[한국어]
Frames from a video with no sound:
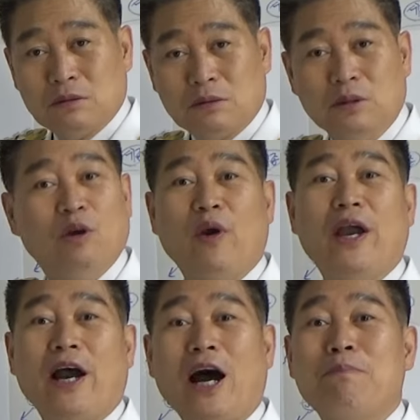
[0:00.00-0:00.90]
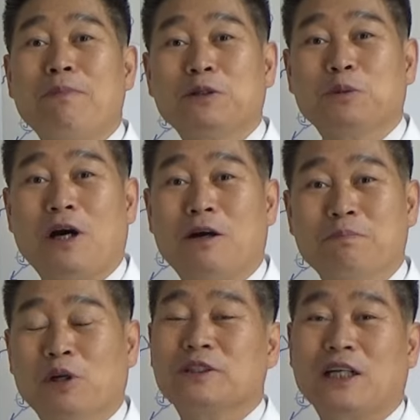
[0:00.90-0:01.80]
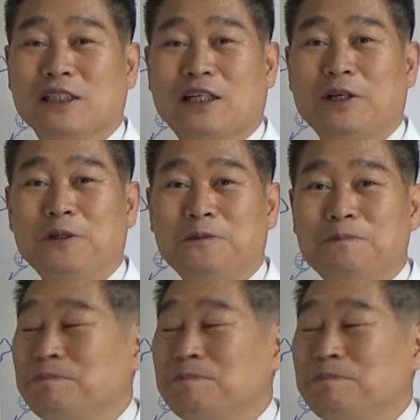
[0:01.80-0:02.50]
근데 왜 한반도가 명당일까요?